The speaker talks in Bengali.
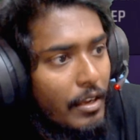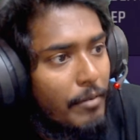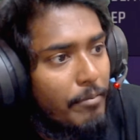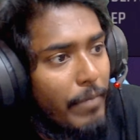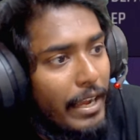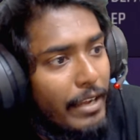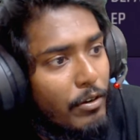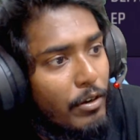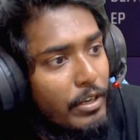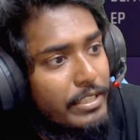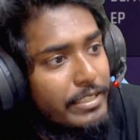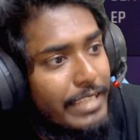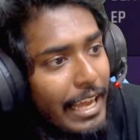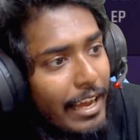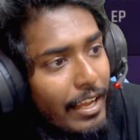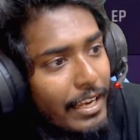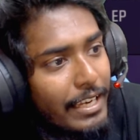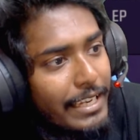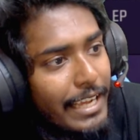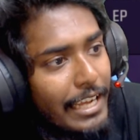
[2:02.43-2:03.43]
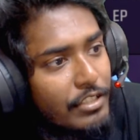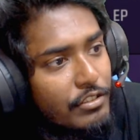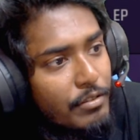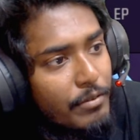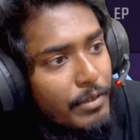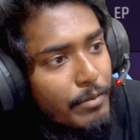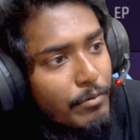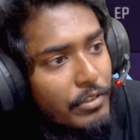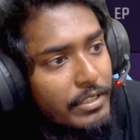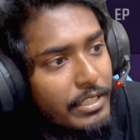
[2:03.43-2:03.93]
ভাই ওই সাল
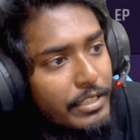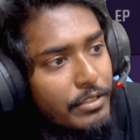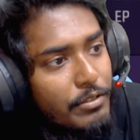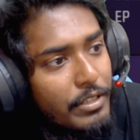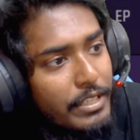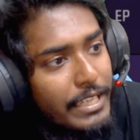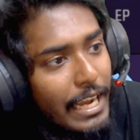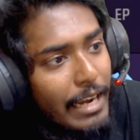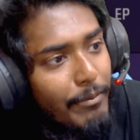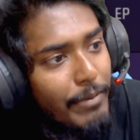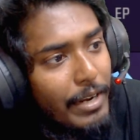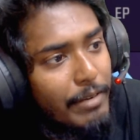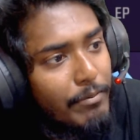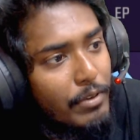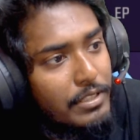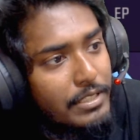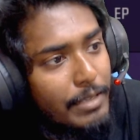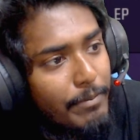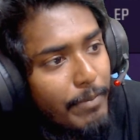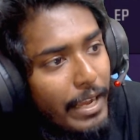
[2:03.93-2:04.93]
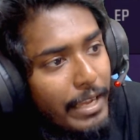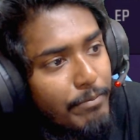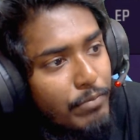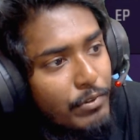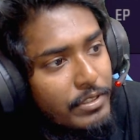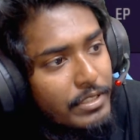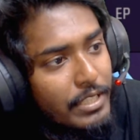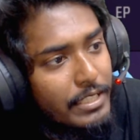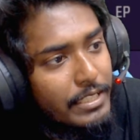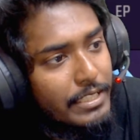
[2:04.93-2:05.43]
কাস্টমার মধ্যে ঢুকে আমাকে বলছে ভাই
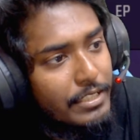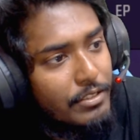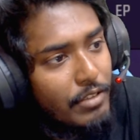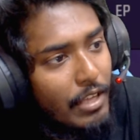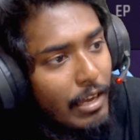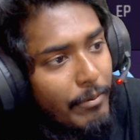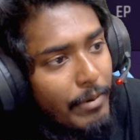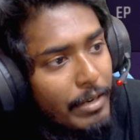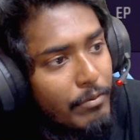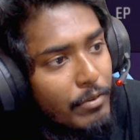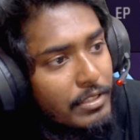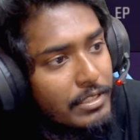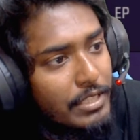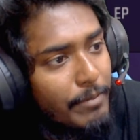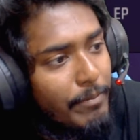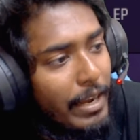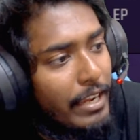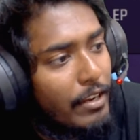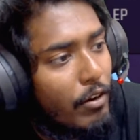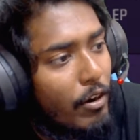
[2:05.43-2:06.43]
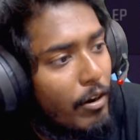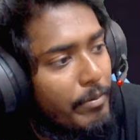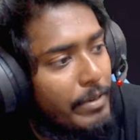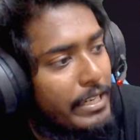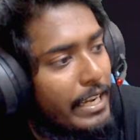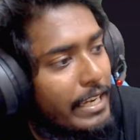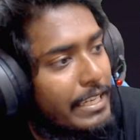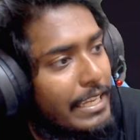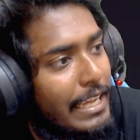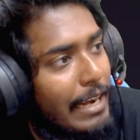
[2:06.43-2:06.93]
বুঝেন কিন্তু আবার বলছে ভাই হবে
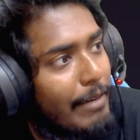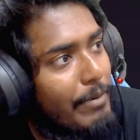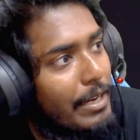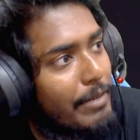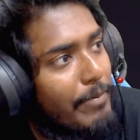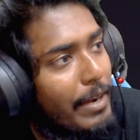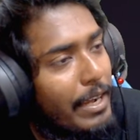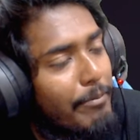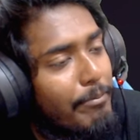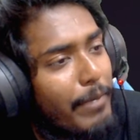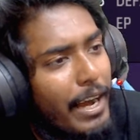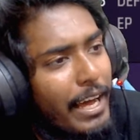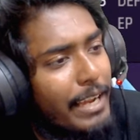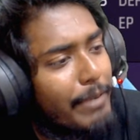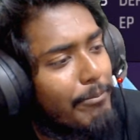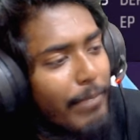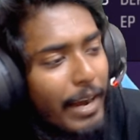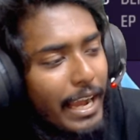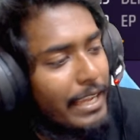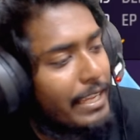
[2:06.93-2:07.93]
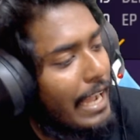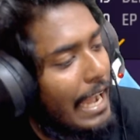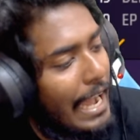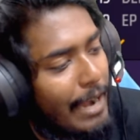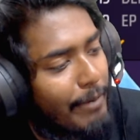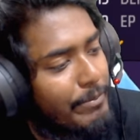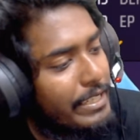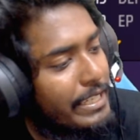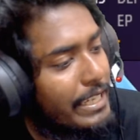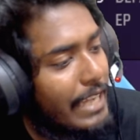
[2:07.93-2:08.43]
না কি আবার ভাই
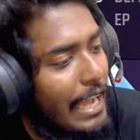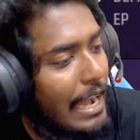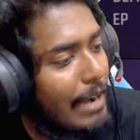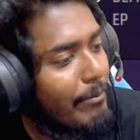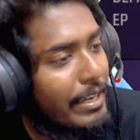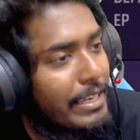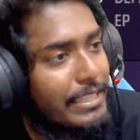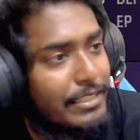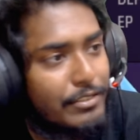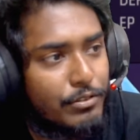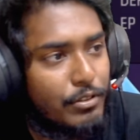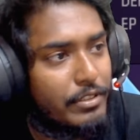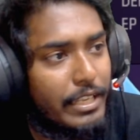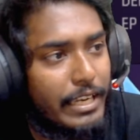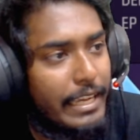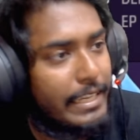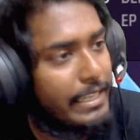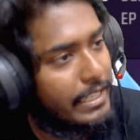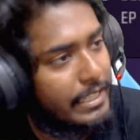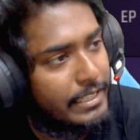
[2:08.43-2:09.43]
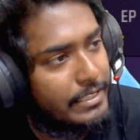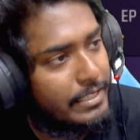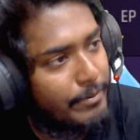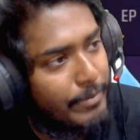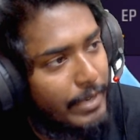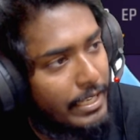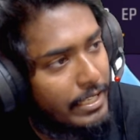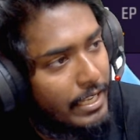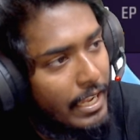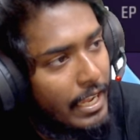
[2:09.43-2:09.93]
আমি আমার ইজ্জতে লাগিয়ে গেছে
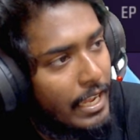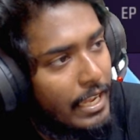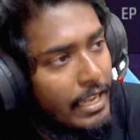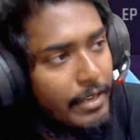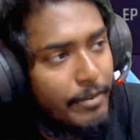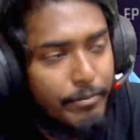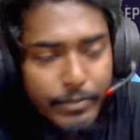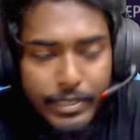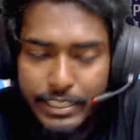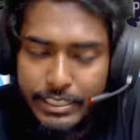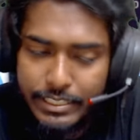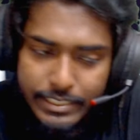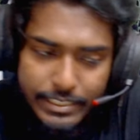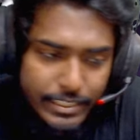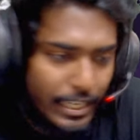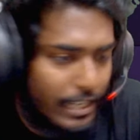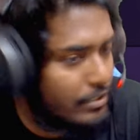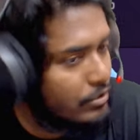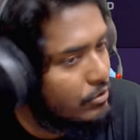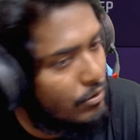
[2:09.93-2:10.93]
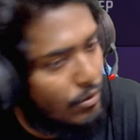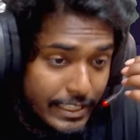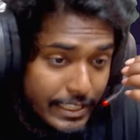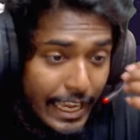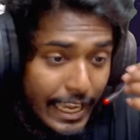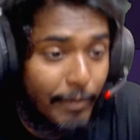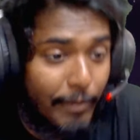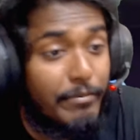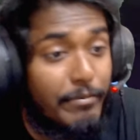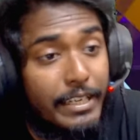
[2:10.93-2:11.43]
ভাই বিশ্বাস করো
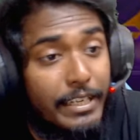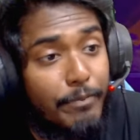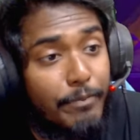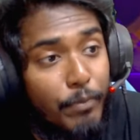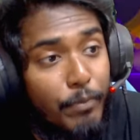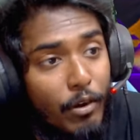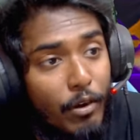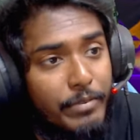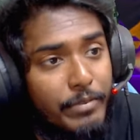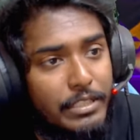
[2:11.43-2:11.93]
কেমনে প্রমিস